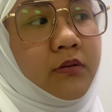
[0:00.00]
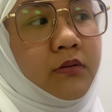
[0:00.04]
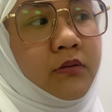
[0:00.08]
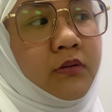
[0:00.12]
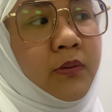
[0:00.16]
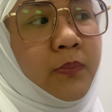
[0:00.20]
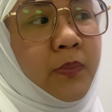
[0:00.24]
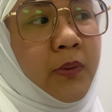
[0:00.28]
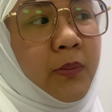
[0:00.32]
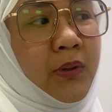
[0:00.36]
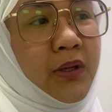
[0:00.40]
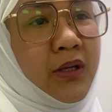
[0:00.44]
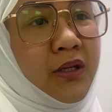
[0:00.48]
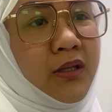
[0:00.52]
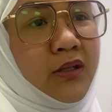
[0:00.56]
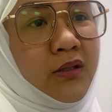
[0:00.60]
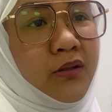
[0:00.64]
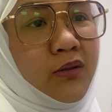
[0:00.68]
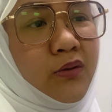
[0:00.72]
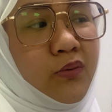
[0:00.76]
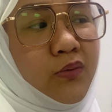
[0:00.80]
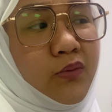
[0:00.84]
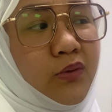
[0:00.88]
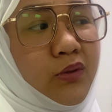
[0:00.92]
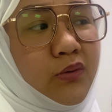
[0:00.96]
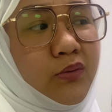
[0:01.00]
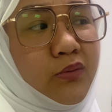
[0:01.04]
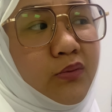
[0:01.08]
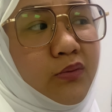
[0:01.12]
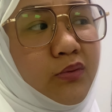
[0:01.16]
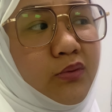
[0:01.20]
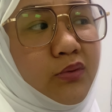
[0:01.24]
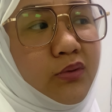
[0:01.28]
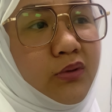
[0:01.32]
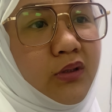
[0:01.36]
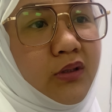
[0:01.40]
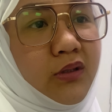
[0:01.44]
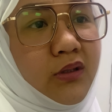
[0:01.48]
Hindi pa mainit yung anong
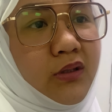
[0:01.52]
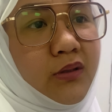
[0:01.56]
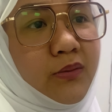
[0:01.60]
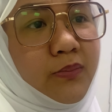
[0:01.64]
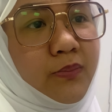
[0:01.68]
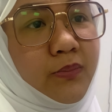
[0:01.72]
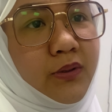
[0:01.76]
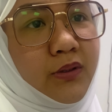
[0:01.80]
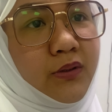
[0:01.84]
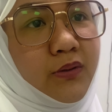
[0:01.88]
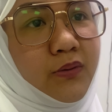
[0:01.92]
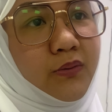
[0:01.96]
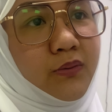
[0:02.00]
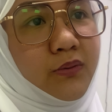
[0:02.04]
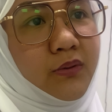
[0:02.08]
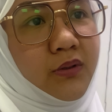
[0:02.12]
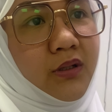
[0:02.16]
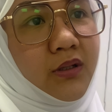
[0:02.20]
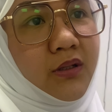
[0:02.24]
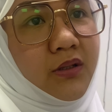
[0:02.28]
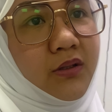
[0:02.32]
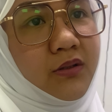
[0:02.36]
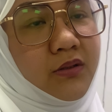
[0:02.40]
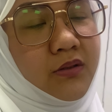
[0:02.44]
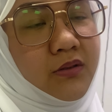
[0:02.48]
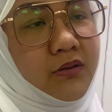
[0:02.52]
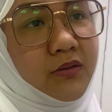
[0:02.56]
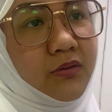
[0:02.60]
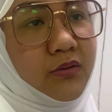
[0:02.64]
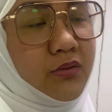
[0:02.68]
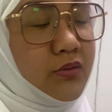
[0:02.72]
ko, tinapay ko, guys.